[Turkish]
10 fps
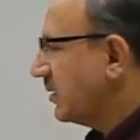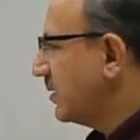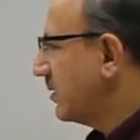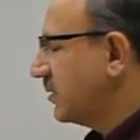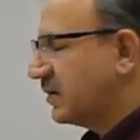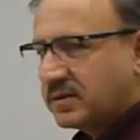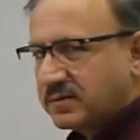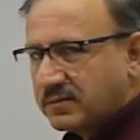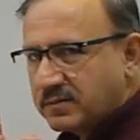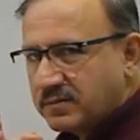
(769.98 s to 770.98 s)
e,
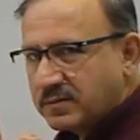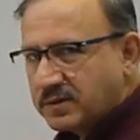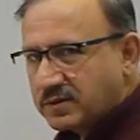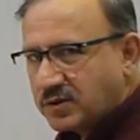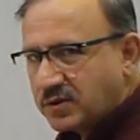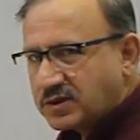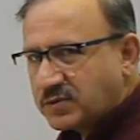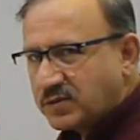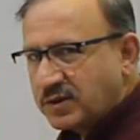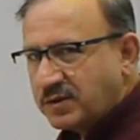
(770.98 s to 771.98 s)
söyle
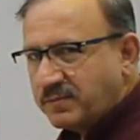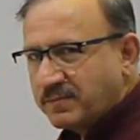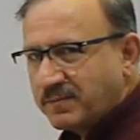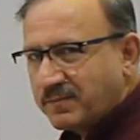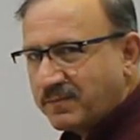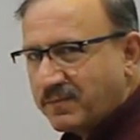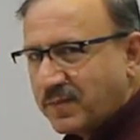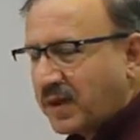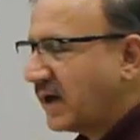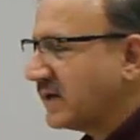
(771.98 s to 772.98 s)
ismini
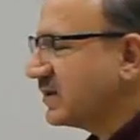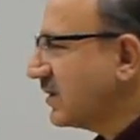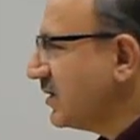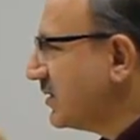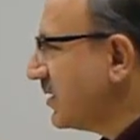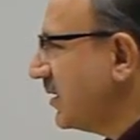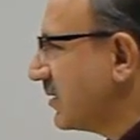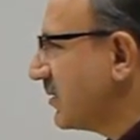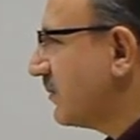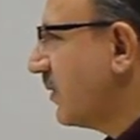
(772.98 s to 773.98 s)
Hazreti Zeyd